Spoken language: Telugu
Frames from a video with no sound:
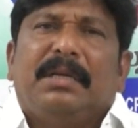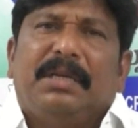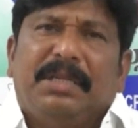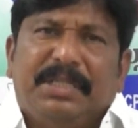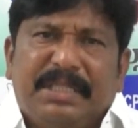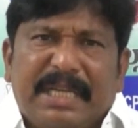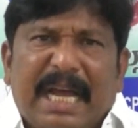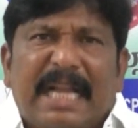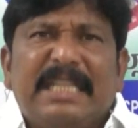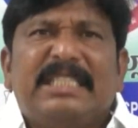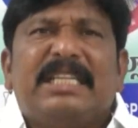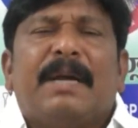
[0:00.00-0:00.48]

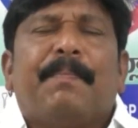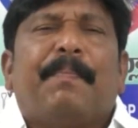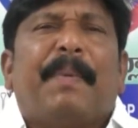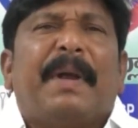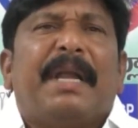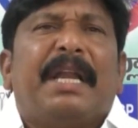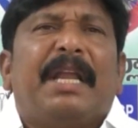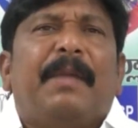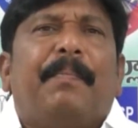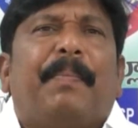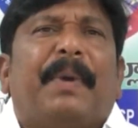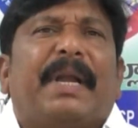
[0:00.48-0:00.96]
నిజాలు
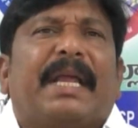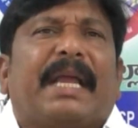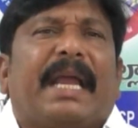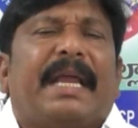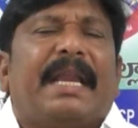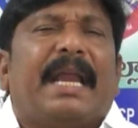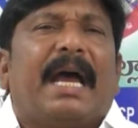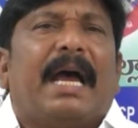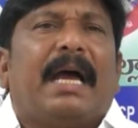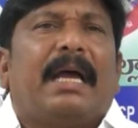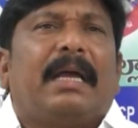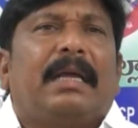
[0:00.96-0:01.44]
చెప్పండి
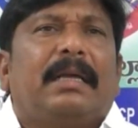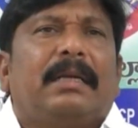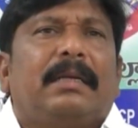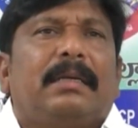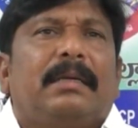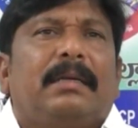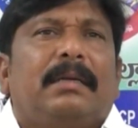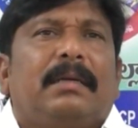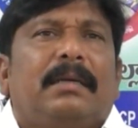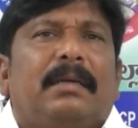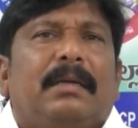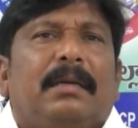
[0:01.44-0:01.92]
ఇప్పటికైనా
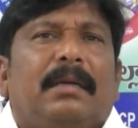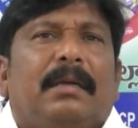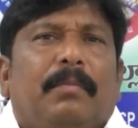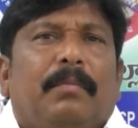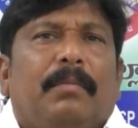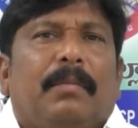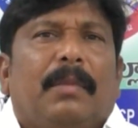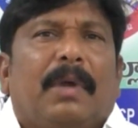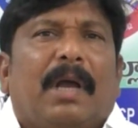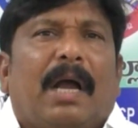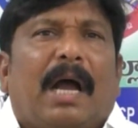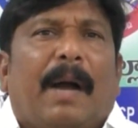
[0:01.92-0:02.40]

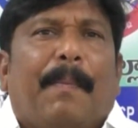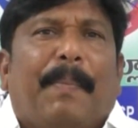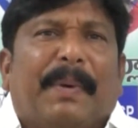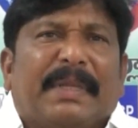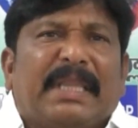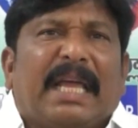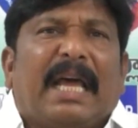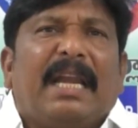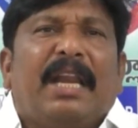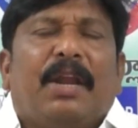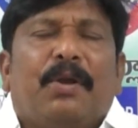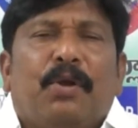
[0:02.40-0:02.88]

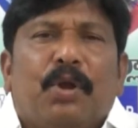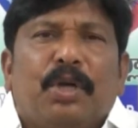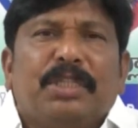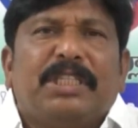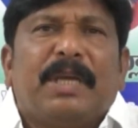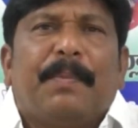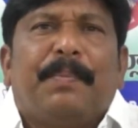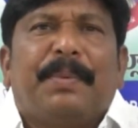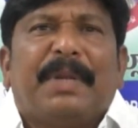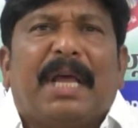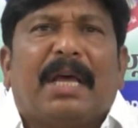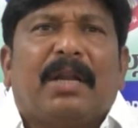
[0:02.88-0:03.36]
అబద్ధాలు ఎన్నో
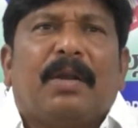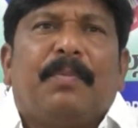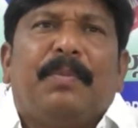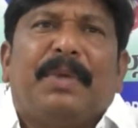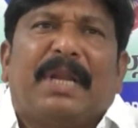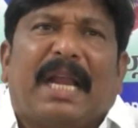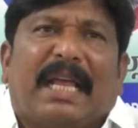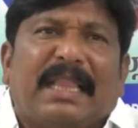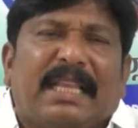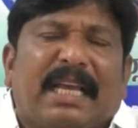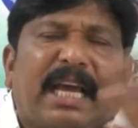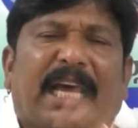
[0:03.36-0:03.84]
చెప్పినారు
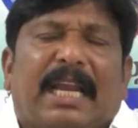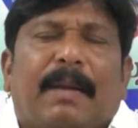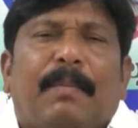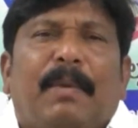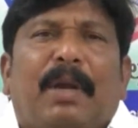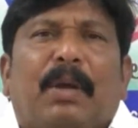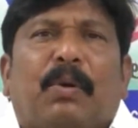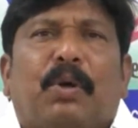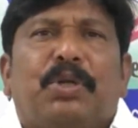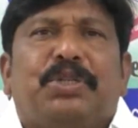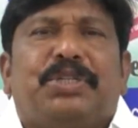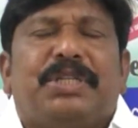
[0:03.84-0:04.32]
మీరు
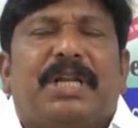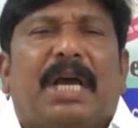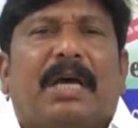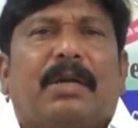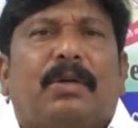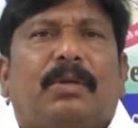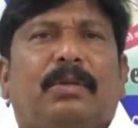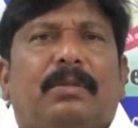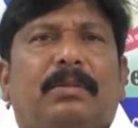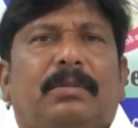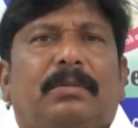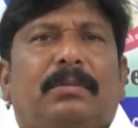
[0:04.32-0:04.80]
అధికారంలోకి
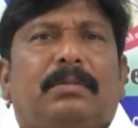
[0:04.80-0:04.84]
వచ్చినారు